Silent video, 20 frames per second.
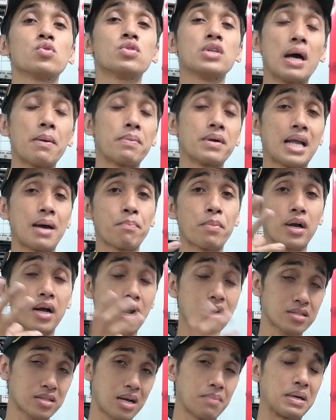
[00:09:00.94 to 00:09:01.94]
sudah pernah
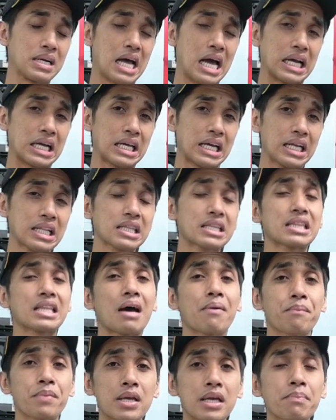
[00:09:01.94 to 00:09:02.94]
pegang senapan angin,
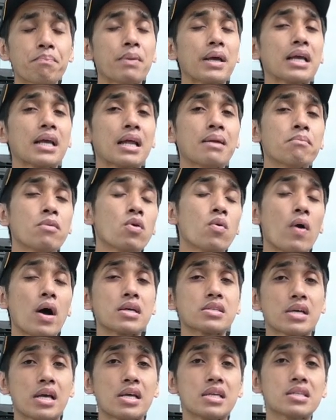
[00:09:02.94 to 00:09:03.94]
tapi pengen
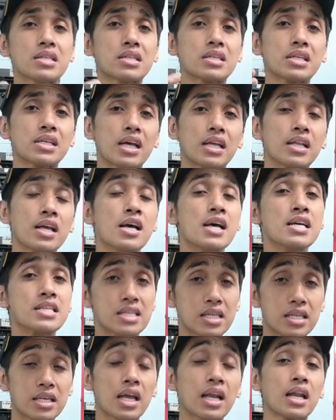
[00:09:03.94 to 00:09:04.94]
menguasai sedikit
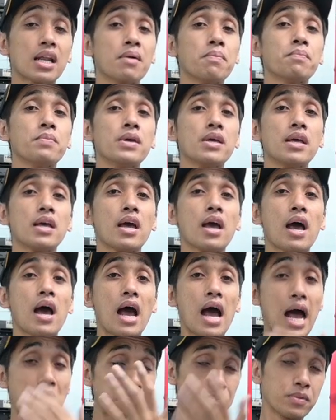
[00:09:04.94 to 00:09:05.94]
skill lebih
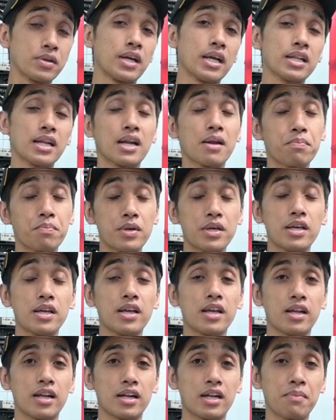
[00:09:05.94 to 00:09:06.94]
upgrade
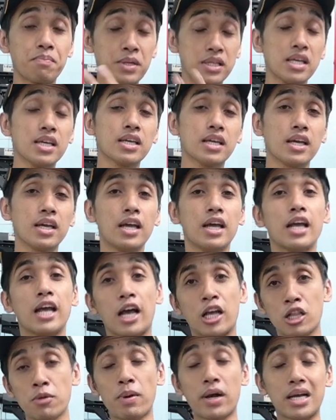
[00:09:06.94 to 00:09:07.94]
lebih lebih tinggi
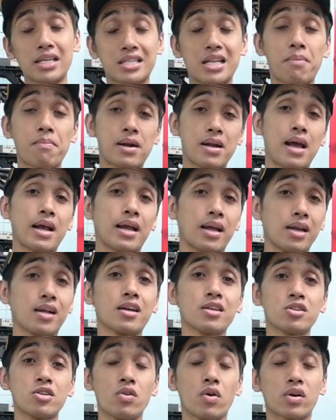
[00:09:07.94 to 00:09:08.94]
itu pakai senapan angin
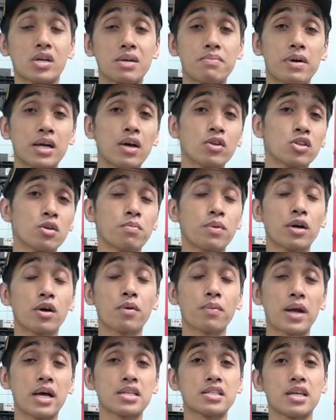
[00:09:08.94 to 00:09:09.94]
gejlung di mana untuk
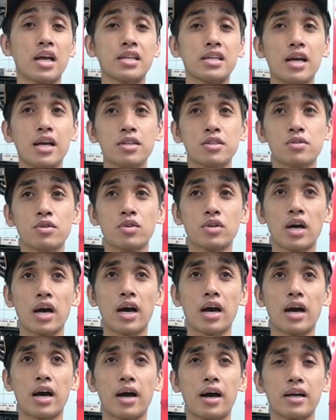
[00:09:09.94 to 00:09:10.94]
pengoperasiannya
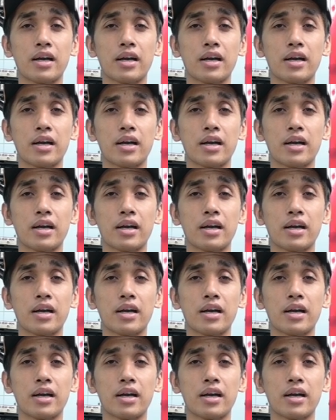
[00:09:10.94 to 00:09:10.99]
juga